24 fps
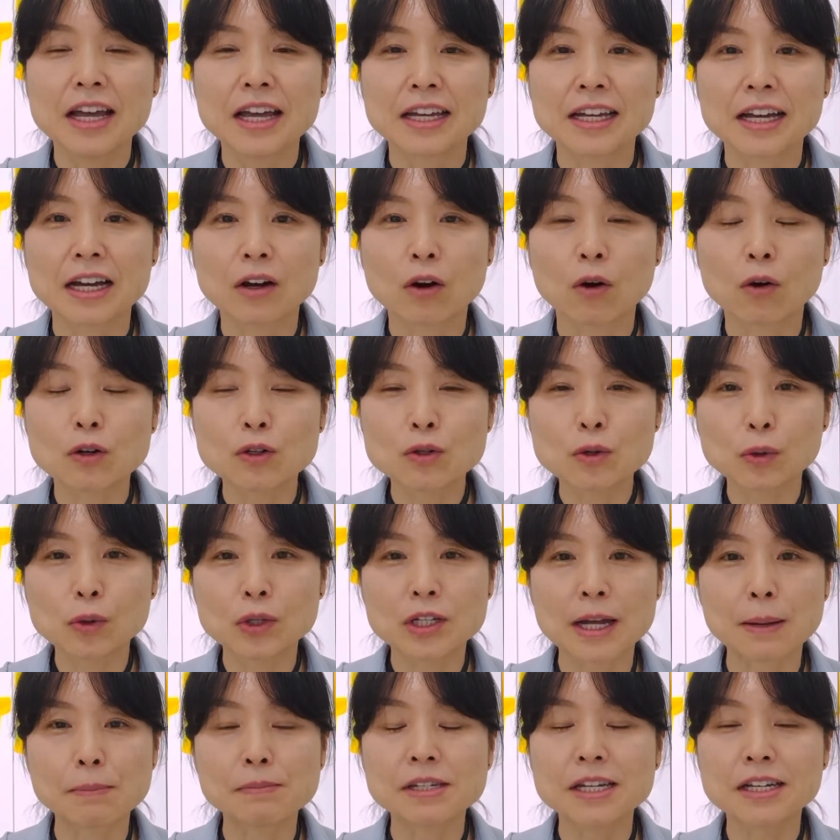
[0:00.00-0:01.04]
그러니까 어느 정도
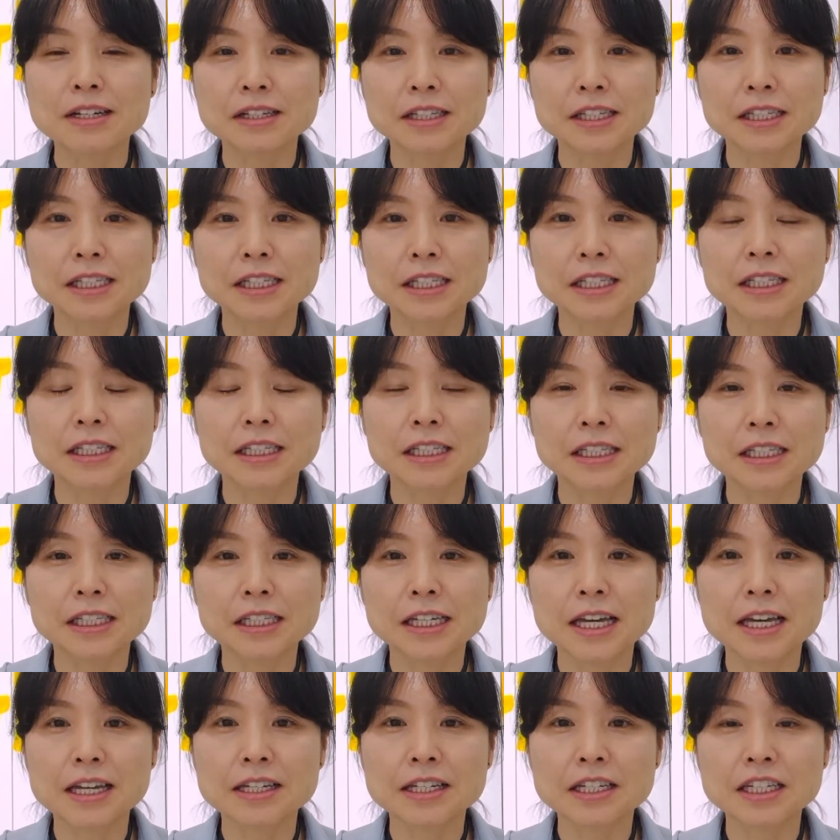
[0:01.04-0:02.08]

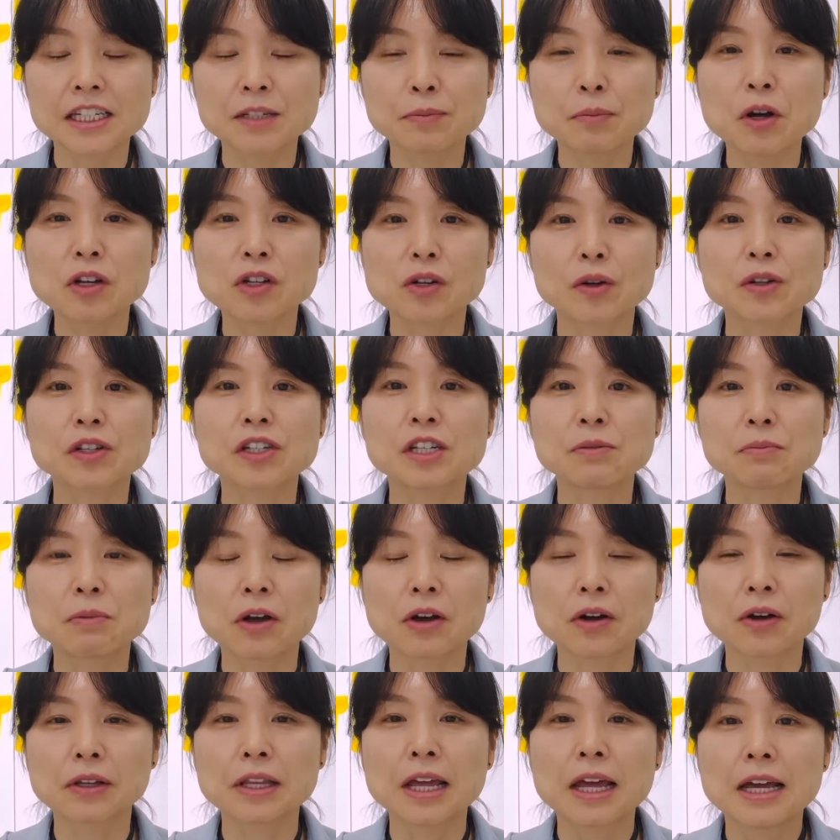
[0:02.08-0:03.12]
잠재의식에
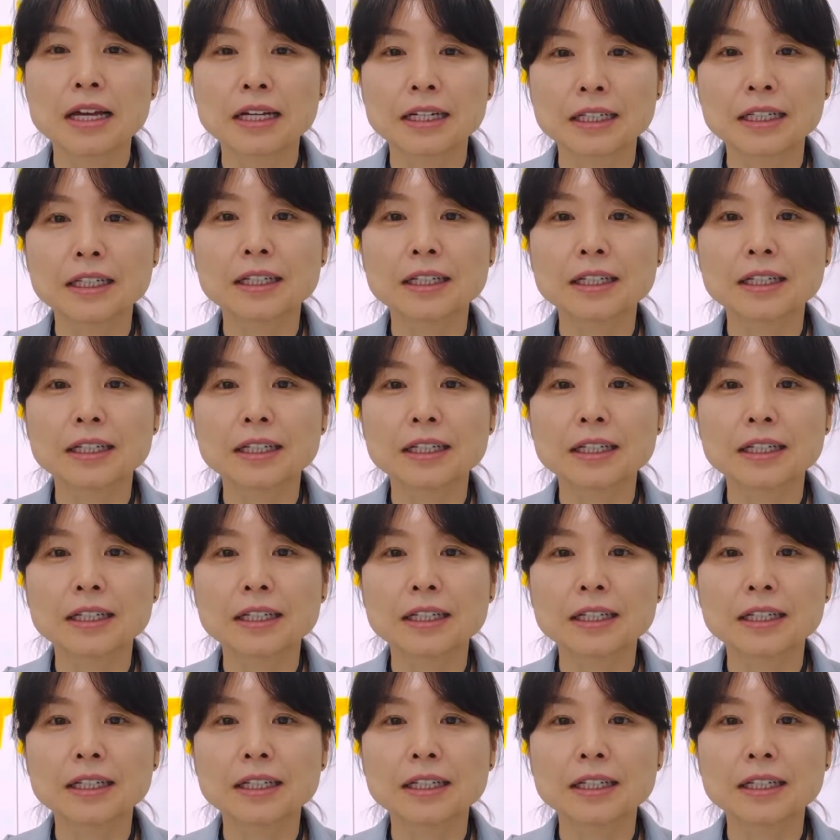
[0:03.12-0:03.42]
심어졌으면 그